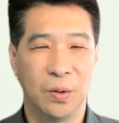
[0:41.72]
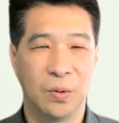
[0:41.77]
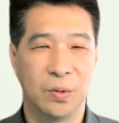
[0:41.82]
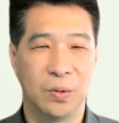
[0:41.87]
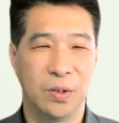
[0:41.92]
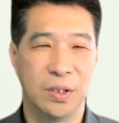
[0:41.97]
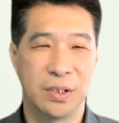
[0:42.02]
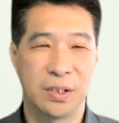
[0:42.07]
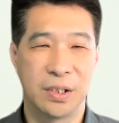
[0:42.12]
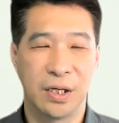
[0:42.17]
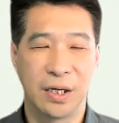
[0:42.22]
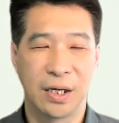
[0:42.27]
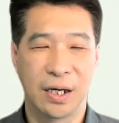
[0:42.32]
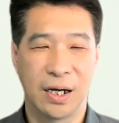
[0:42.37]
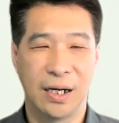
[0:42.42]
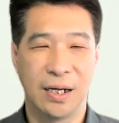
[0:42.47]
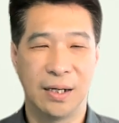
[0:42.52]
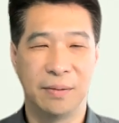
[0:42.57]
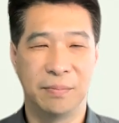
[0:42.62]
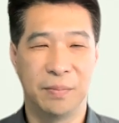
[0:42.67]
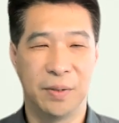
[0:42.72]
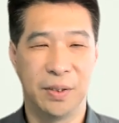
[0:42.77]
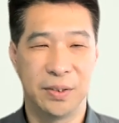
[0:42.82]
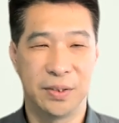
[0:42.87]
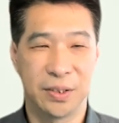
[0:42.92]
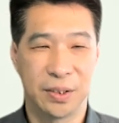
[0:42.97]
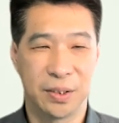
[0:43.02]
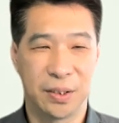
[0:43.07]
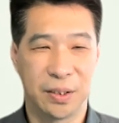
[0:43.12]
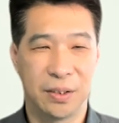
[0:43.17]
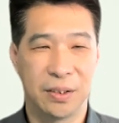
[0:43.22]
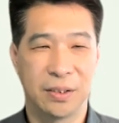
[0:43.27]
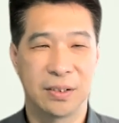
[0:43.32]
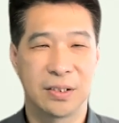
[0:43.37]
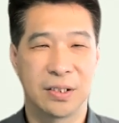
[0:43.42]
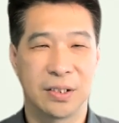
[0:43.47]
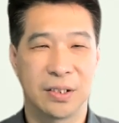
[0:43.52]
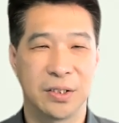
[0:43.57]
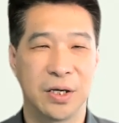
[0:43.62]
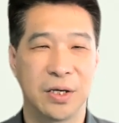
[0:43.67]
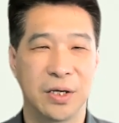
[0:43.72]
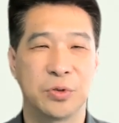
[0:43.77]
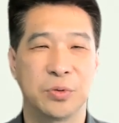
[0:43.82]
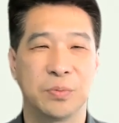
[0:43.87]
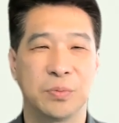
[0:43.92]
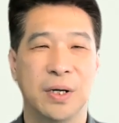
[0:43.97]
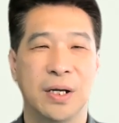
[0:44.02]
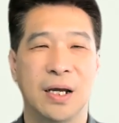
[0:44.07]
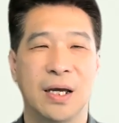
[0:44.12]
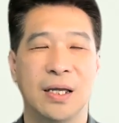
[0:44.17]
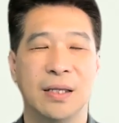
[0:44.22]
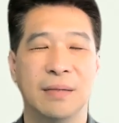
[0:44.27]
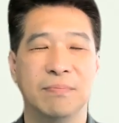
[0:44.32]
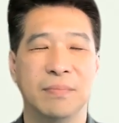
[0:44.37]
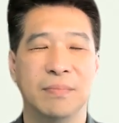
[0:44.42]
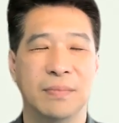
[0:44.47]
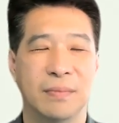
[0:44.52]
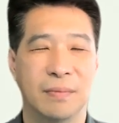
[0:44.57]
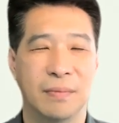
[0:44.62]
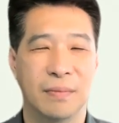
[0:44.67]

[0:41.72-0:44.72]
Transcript: 오늘 저희가 먼저 성령의 충만한